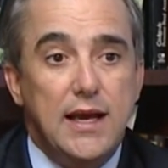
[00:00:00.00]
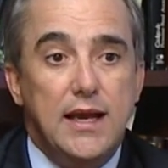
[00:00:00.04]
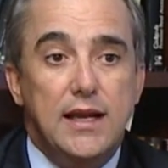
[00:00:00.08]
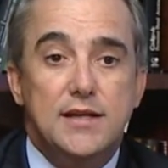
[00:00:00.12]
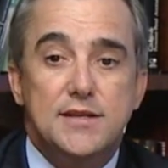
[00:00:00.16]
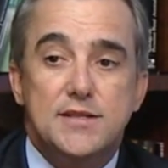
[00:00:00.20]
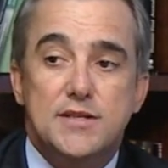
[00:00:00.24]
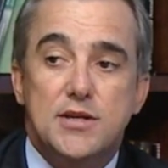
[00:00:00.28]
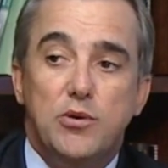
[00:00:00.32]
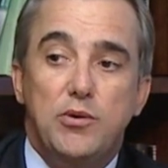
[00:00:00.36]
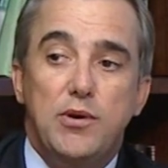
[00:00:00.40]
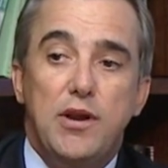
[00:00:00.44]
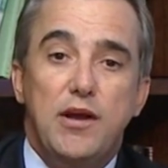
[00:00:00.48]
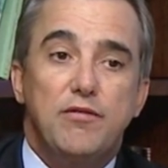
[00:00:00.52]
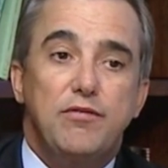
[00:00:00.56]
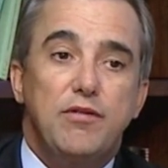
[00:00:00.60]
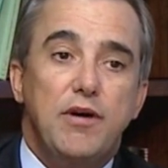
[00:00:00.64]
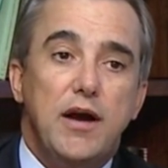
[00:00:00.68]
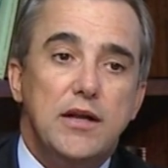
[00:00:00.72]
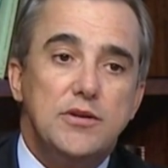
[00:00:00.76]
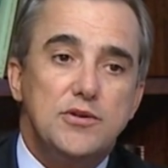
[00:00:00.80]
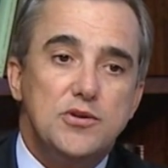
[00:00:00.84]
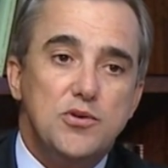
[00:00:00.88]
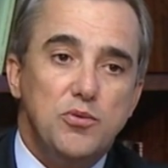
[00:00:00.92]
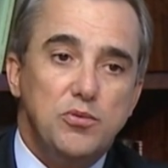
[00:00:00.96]
eles são
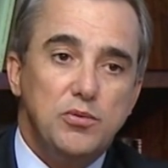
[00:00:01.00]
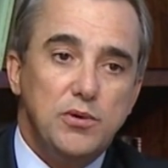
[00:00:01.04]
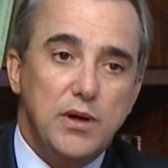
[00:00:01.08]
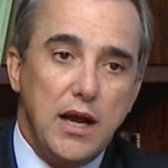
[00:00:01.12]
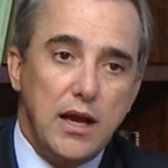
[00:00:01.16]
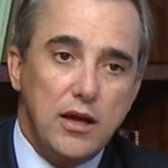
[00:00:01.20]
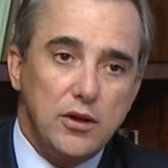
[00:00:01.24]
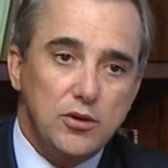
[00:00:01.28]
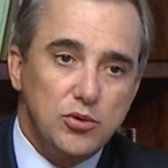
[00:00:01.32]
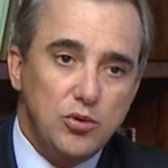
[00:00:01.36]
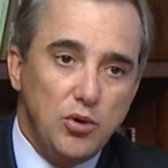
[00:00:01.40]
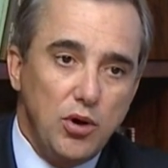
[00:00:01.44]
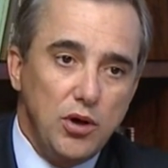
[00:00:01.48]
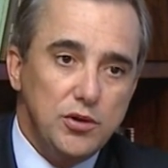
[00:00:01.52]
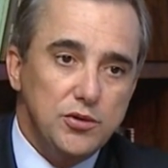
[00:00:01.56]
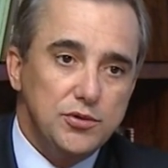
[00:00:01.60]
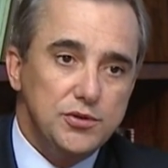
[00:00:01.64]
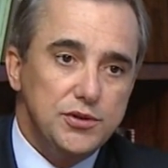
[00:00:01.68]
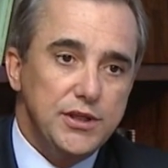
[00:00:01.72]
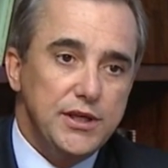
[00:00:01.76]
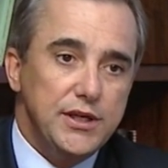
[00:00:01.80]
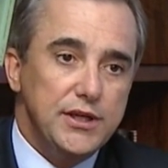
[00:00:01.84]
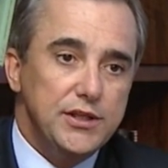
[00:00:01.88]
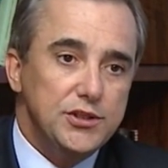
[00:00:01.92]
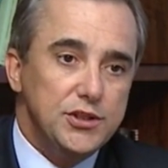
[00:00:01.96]
levados a um
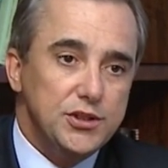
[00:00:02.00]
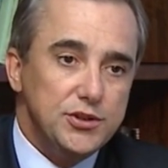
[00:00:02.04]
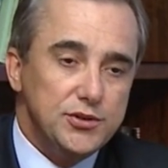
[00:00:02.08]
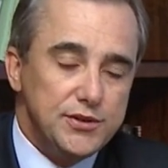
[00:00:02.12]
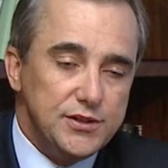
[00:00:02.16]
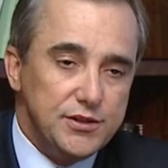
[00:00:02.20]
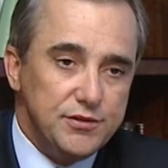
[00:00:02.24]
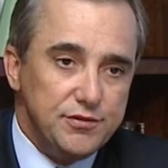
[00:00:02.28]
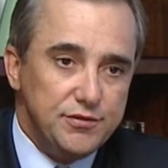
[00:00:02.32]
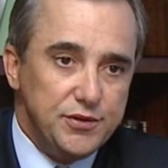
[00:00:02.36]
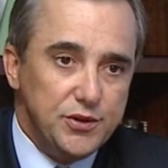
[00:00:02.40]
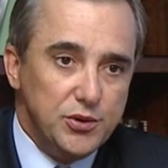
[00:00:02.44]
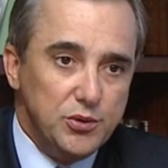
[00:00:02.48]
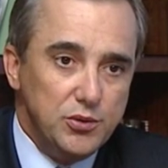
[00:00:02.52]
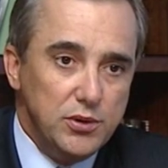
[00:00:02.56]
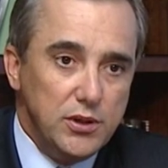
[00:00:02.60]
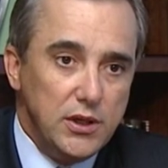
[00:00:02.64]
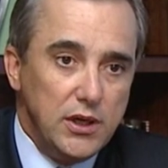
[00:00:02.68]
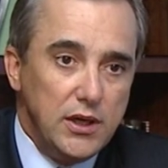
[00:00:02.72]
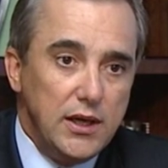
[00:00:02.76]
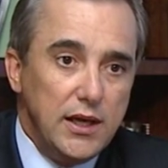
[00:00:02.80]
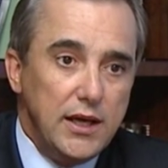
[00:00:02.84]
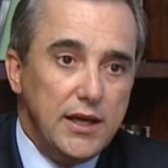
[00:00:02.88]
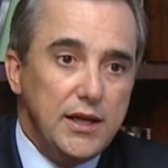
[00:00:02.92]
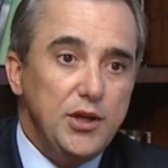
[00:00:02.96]
cartório de registro civil
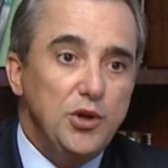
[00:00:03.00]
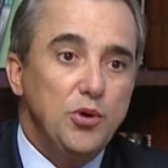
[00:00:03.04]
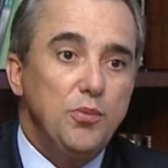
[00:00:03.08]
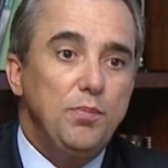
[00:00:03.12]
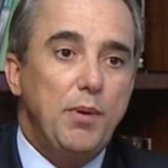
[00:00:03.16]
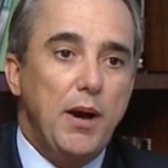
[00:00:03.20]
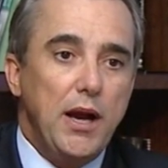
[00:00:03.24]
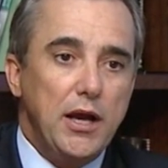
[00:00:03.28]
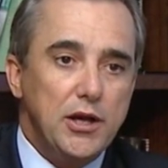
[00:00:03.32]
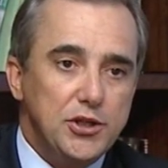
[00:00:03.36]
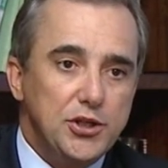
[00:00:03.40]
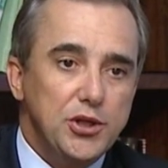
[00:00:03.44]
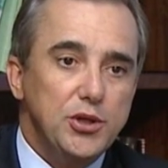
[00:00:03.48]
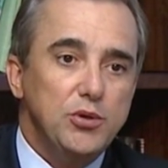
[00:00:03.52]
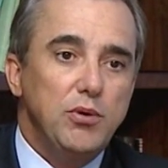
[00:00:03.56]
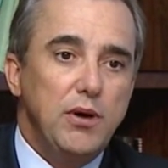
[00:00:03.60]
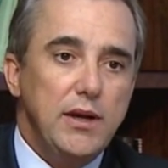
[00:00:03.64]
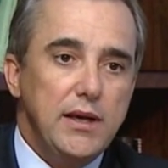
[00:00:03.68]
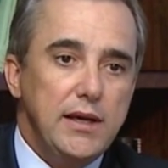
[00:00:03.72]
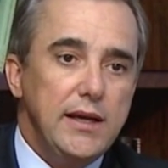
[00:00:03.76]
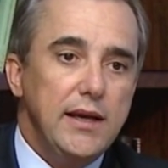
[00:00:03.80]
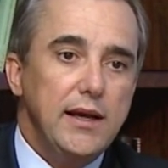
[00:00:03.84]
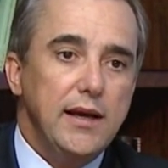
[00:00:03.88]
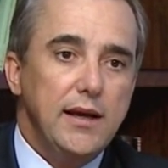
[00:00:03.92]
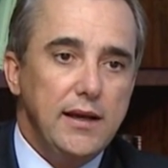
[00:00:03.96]
e o
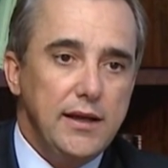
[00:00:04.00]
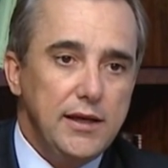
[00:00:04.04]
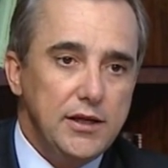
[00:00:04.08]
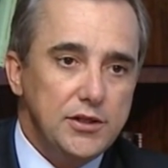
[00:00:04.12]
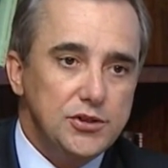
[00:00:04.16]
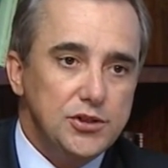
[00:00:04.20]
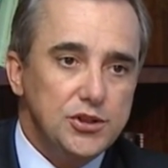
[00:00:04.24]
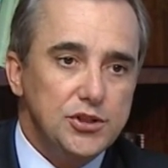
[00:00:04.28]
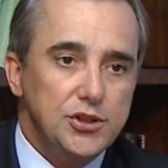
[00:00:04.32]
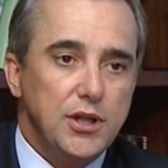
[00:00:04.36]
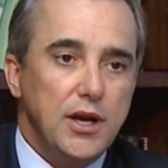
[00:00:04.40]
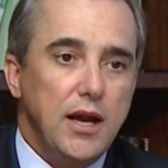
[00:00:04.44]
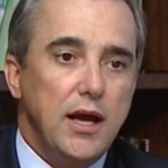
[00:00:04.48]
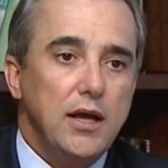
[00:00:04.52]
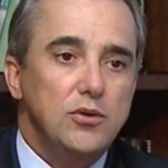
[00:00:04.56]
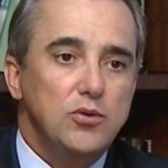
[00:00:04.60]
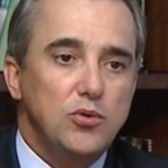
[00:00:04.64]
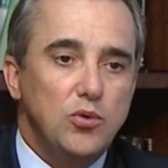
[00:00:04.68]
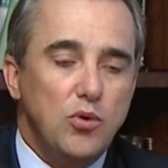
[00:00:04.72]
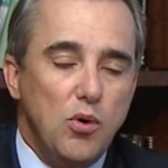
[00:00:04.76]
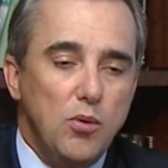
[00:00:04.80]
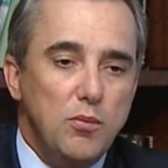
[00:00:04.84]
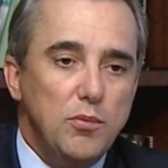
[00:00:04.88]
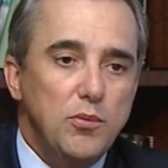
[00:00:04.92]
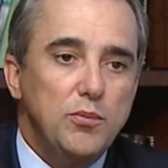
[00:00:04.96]
partido ali é
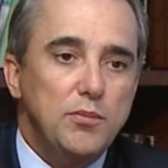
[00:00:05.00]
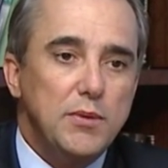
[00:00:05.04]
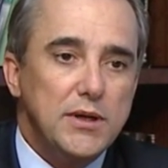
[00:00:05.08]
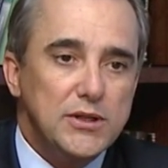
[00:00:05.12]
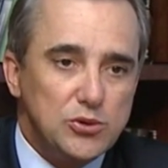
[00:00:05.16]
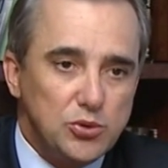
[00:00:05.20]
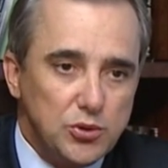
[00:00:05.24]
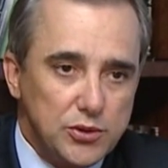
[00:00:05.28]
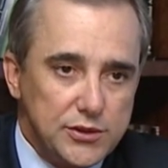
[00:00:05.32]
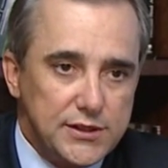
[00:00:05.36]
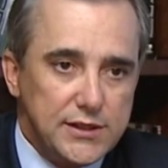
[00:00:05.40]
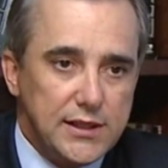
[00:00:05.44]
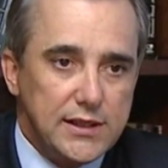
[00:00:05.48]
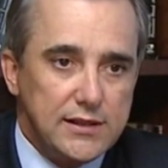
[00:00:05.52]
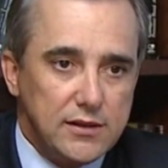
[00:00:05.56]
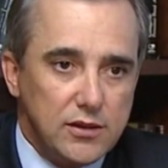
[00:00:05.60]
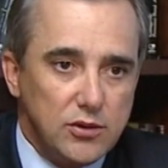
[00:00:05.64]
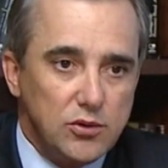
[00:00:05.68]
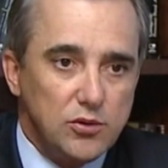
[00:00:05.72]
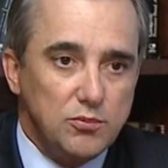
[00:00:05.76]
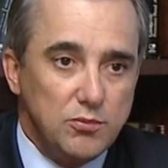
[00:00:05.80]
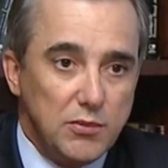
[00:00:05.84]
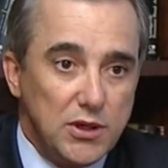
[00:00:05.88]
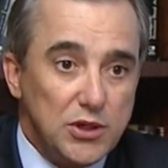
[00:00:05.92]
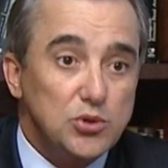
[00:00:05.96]
registrado como uma, socia
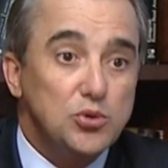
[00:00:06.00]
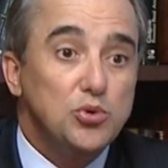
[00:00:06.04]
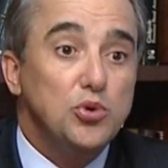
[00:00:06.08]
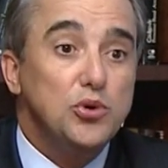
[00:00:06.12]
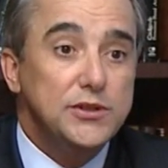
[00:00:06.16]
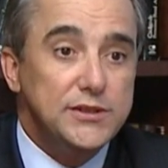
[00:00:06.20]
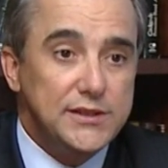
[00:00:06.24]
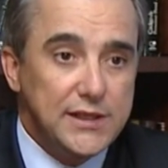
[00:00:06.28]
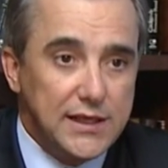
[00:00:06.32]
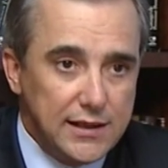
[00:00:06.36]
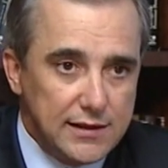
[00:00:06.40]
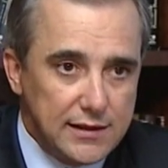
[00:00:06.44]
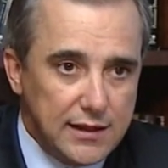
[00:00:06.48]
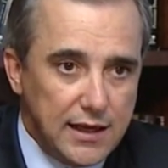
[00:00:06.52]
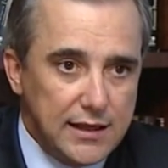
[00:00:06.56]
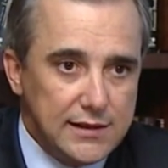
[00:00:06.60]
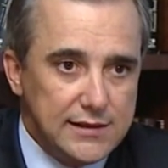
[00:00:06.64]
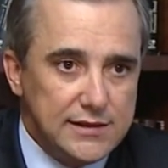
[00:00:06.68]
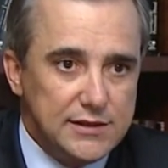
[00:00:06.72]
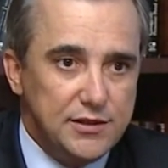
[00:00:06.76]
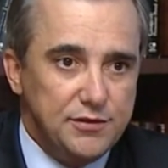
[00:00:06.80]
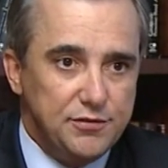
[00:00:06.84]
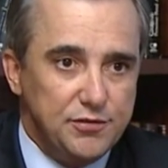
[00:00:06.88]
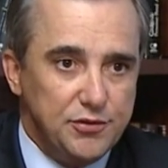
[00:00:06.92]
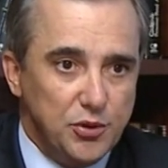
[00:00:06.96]
uma
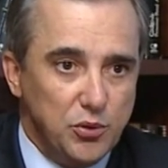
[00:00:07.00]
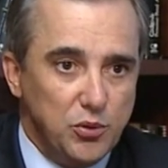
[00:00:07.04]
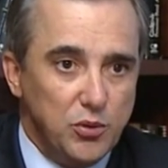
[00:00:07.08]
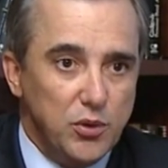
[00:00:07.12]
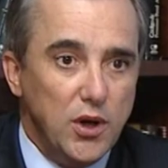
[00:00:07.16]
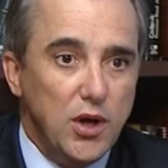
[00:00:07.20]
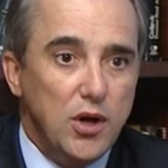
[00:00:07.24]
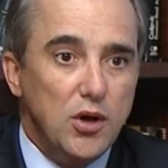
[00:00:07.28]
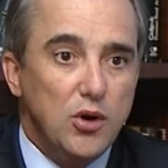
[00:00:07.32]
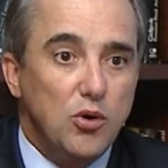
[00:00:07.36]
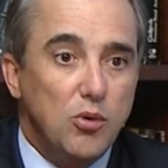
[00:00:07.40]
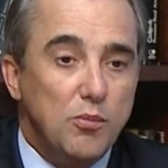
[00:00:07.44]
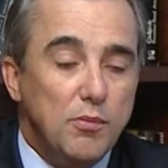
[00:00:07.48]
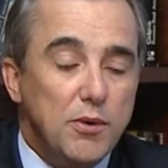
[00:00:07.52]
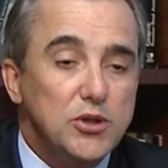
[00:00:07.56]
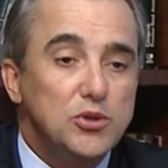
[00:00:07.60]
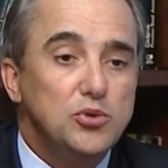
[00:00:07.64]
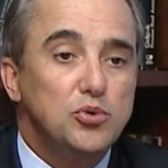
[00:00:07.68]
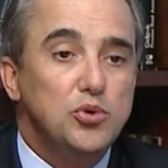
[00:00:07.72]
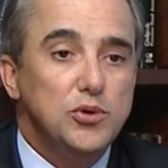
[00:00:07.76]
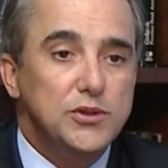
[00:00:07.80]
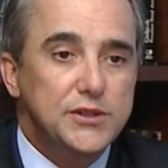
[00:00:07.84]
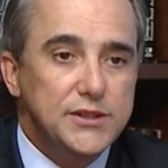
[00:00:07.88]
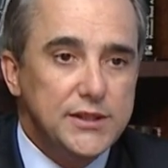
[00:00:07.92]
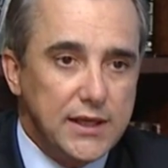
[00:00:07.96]
sociedade civil, como uma
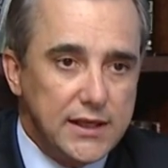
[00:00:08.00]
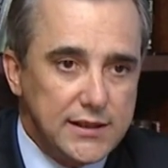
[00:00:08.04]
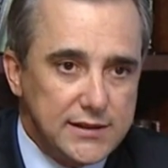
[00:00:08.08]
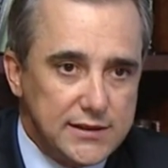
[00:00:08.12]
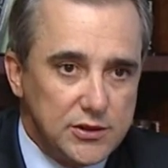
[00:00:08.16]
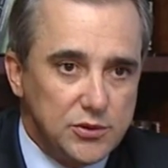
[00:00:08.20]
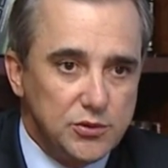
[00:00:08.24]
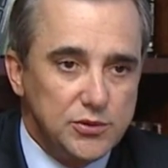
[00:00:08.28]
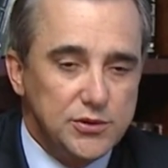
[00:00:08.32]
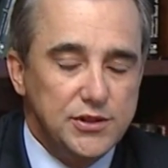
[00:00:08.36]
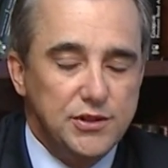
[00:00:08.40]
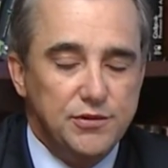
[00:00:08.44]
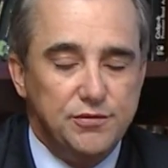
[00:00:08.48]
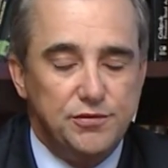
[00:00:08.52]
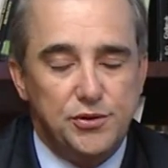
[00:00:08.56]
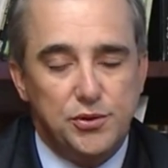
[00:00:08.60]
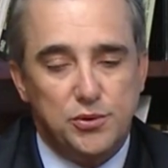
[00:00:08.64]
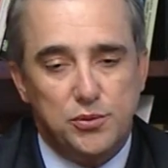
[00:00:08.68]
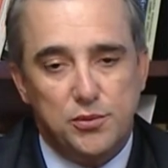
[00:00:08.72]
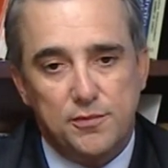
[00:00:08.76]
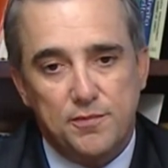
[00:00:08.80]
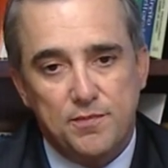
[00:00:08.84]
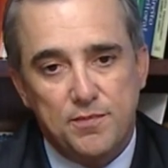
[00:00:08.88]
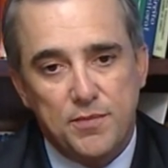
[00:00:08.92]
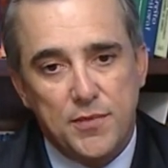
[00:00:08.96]
associação
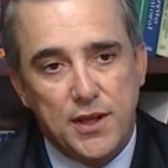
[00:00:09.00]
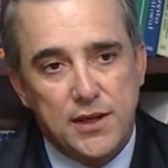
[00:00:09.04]
civil,